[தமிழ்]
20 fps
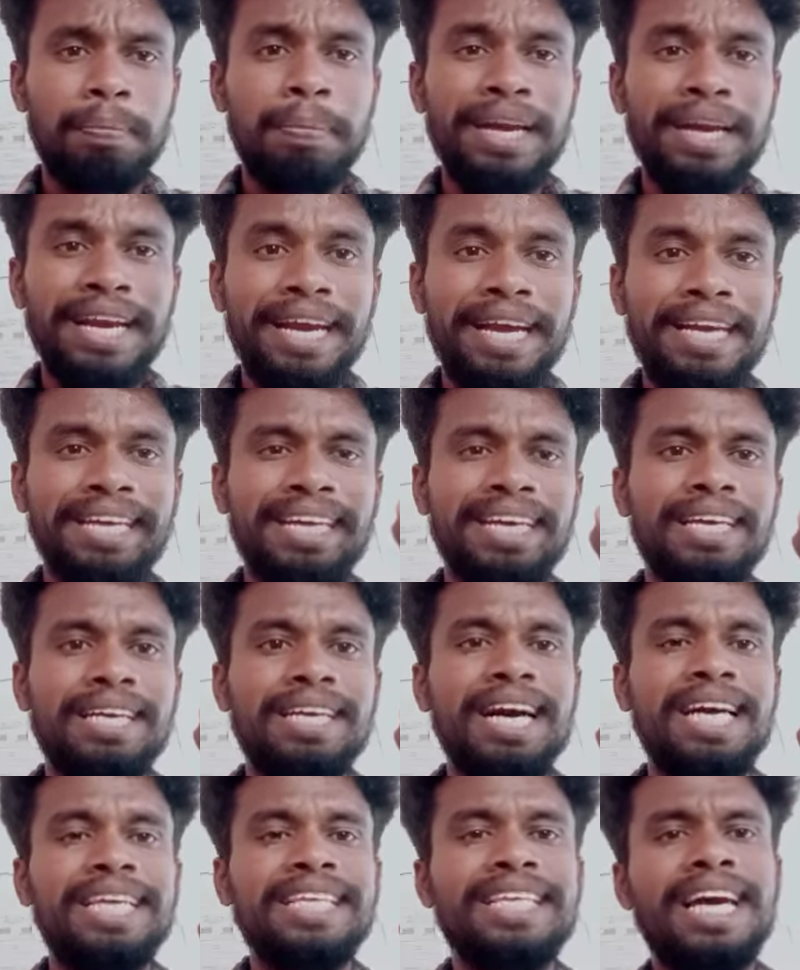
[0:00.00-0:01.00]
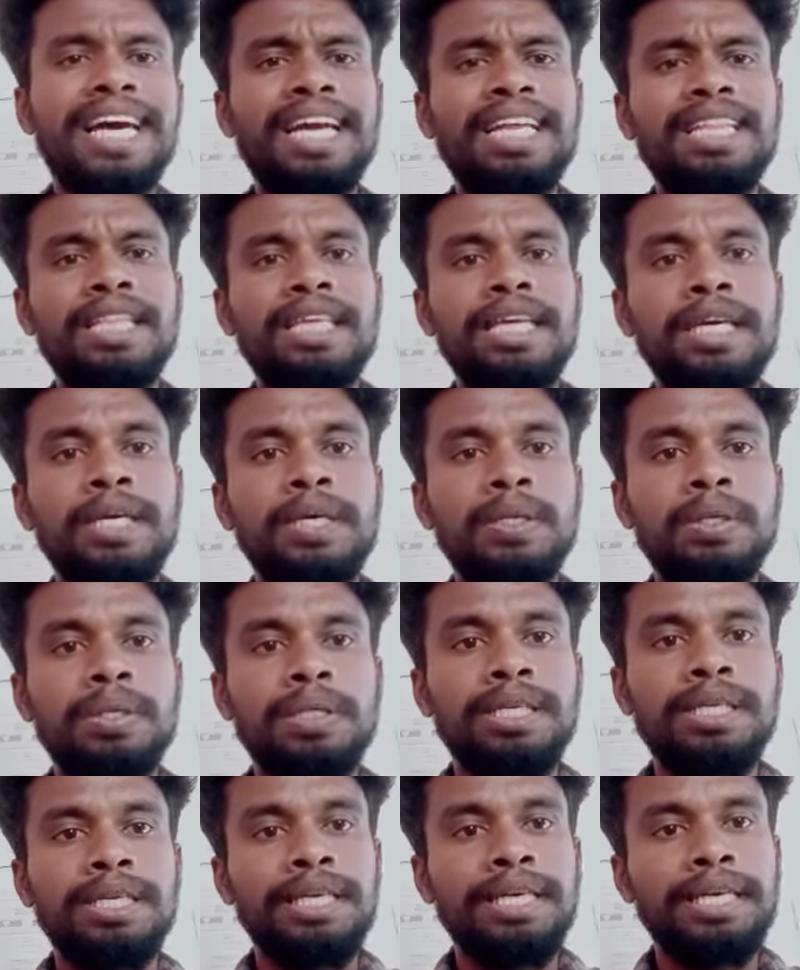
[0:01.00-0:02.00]
பெர் ஹெக்டருக்கு ஐயாயிரத்தி
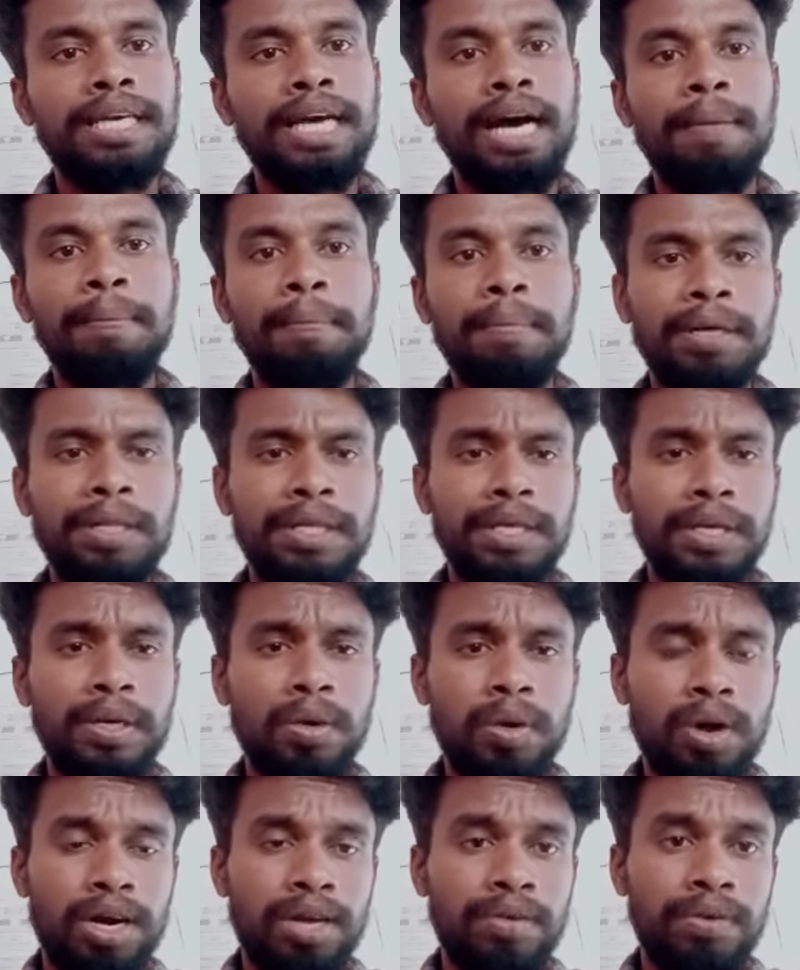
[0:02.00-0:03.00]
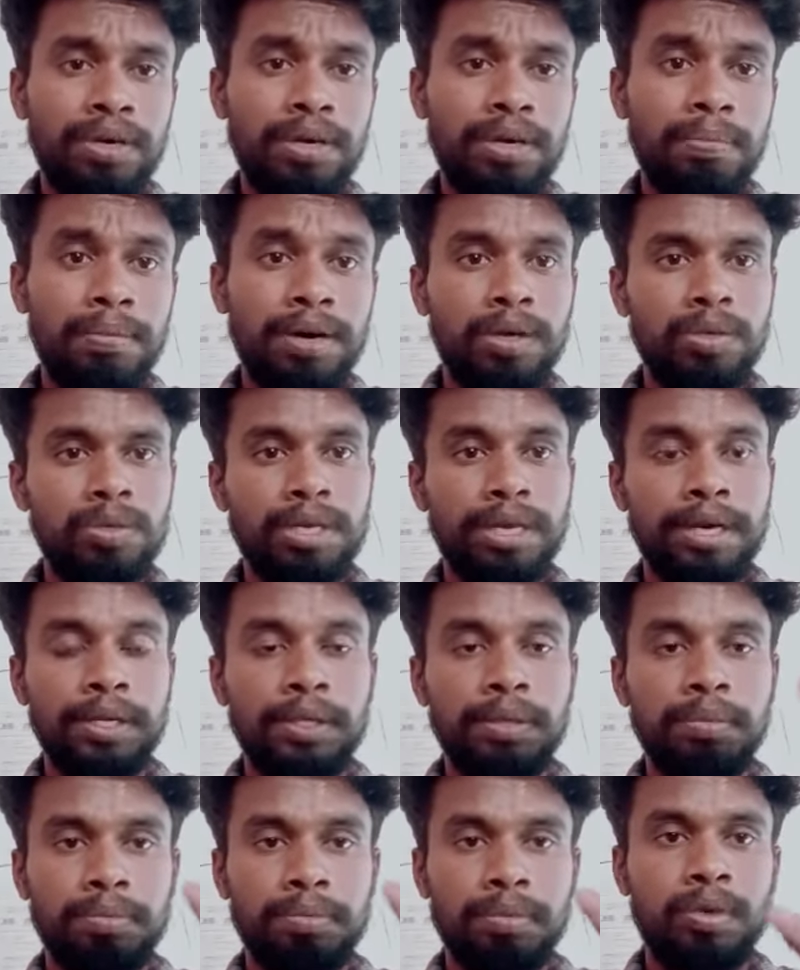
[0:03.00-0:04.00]
எண்ணூற்றி ஐம்பது கிலோ அளவுக்கு மகசூல்
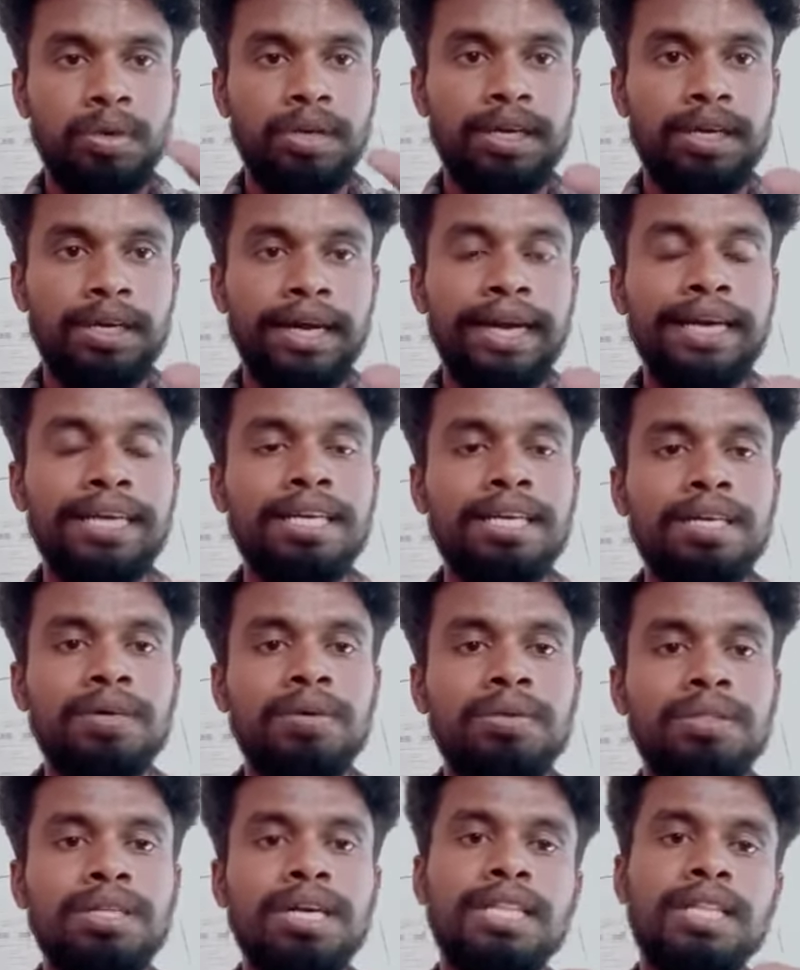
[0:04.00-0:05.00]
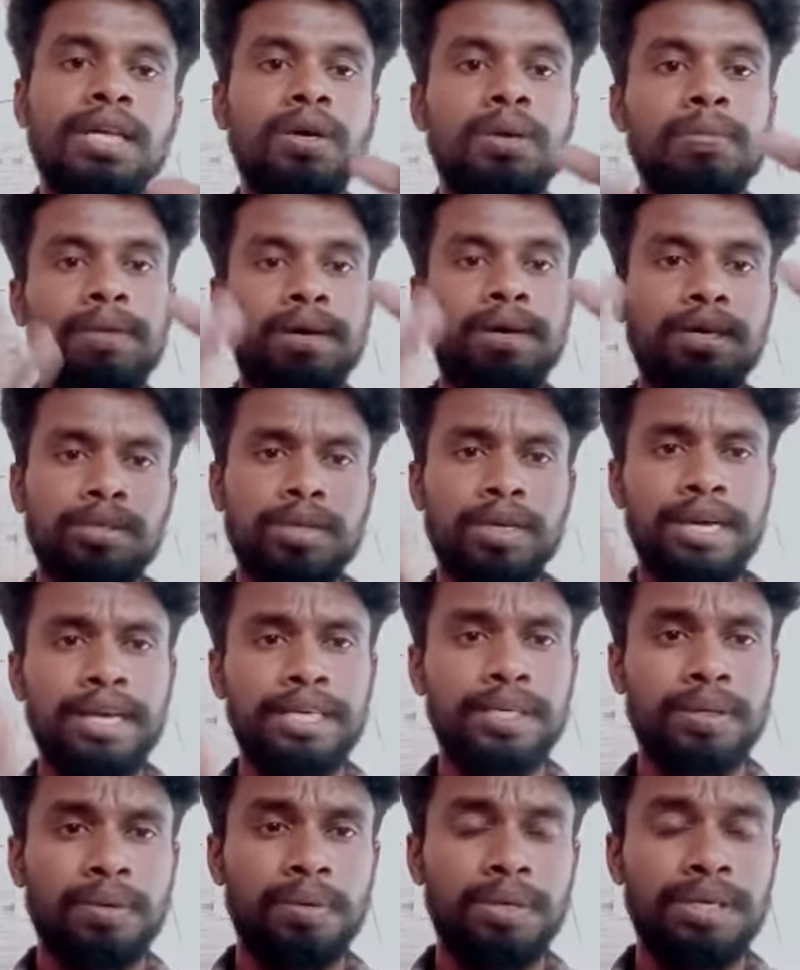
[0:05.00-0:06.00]
கிடைக்கும் ஒரு ஹெக்டருக்கு வந்து அந்தளவுக்கு மகசூல்
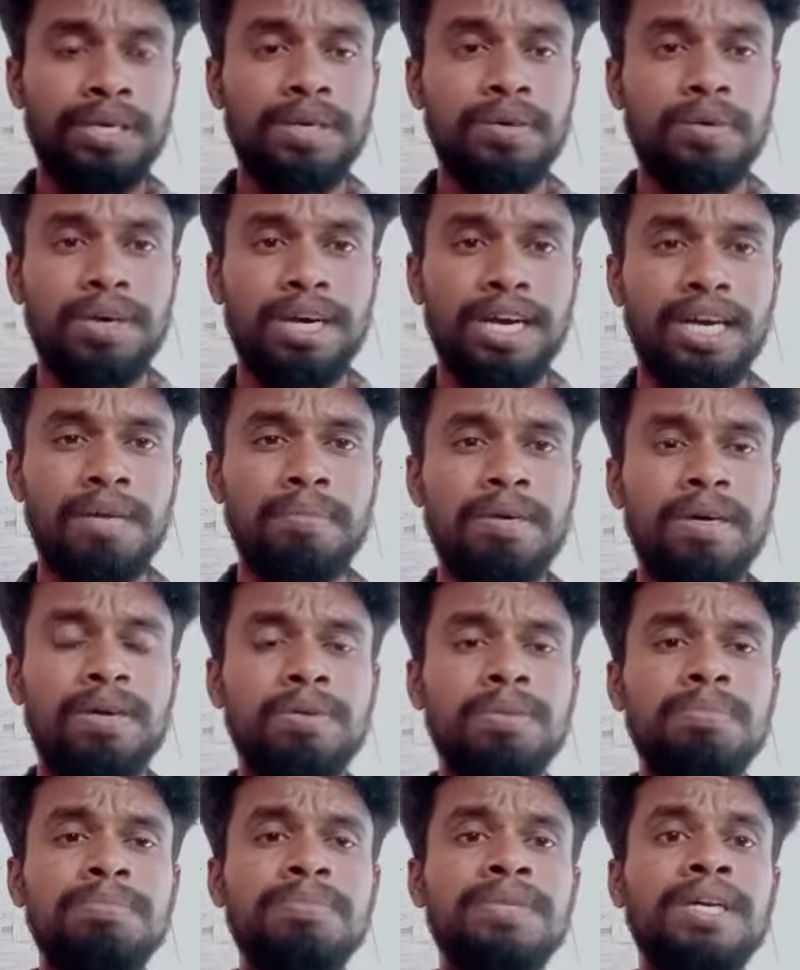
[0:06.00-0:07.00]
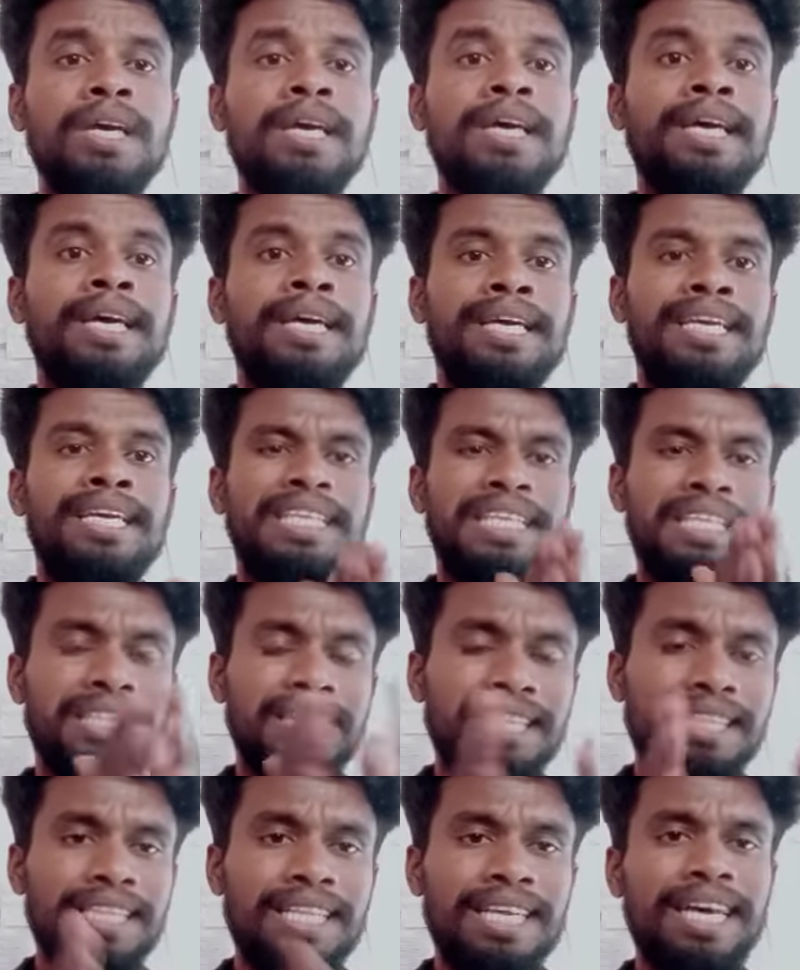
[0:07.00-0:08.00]
கிடைக்கக்கூடிய ஒரு ரகமாகும்
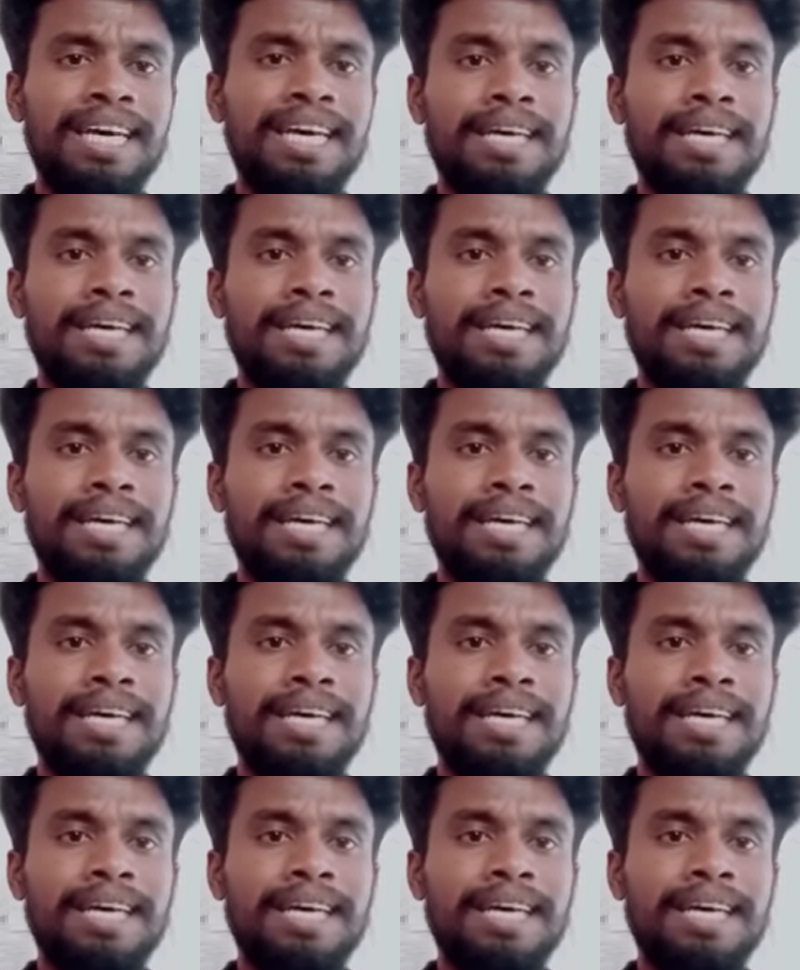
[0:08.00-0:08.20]
இந்த